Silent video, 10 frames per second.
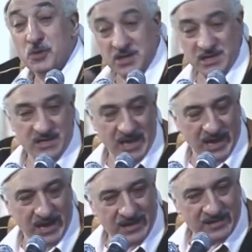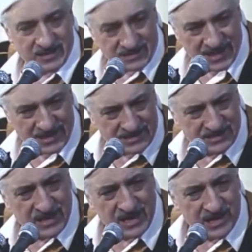çok iyi değerlendirirseniz,
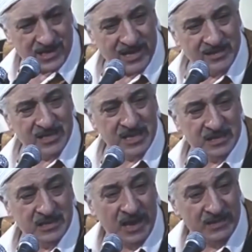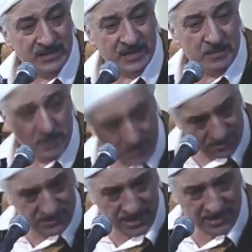Kadrin kadrini
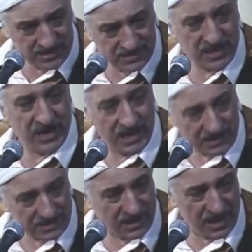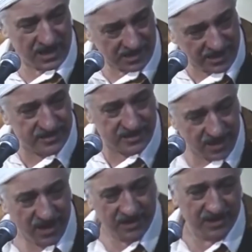bilirseniz Allah kadri
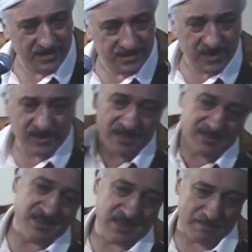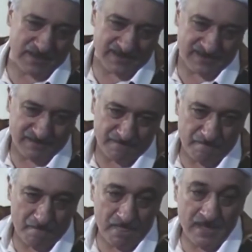hakkınızda kadir yapar.
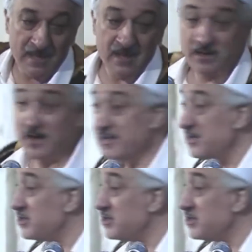Kadir